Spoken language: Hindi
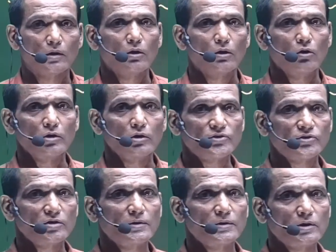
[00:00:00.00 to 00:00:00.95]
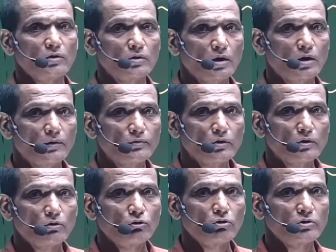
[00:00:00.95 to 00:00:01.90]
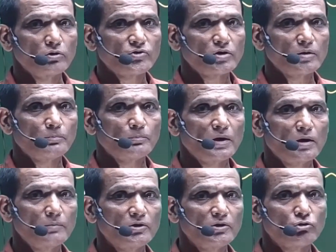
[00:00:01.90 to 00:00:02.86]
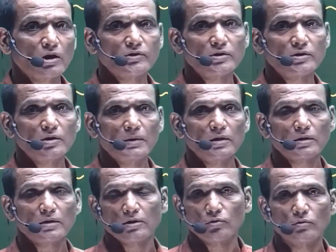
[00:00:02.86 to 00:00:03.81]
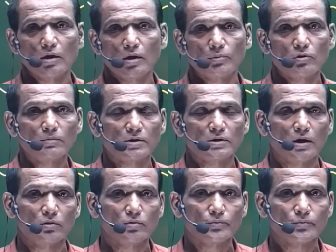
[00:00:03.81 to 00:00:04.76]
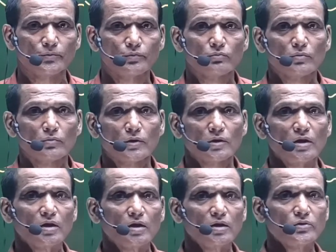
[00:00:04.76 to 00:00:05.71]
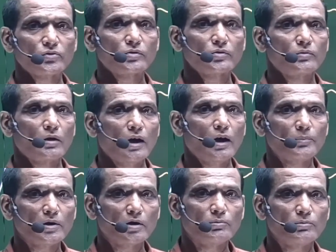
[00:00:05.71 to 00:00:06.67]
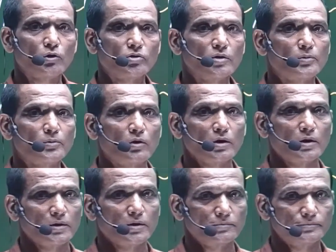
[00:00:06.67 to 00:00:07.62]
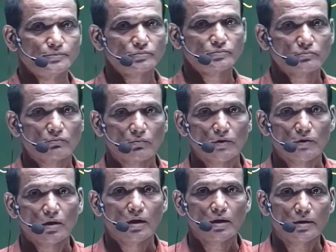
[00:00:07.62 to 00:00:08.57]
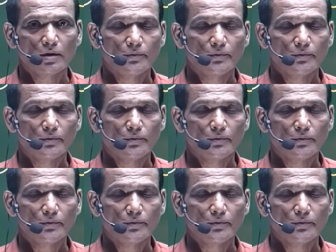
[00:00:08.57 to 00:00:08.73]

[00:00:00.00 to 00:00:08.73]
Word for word: और ये चीज़ बताऊंगा और इसके पहले मैं थोड़ा सा ये बात कर दूँ आपको बता दूँ कि इंग्लिश आपके लिए बहुत ही इम्पोर्टेंट है है ना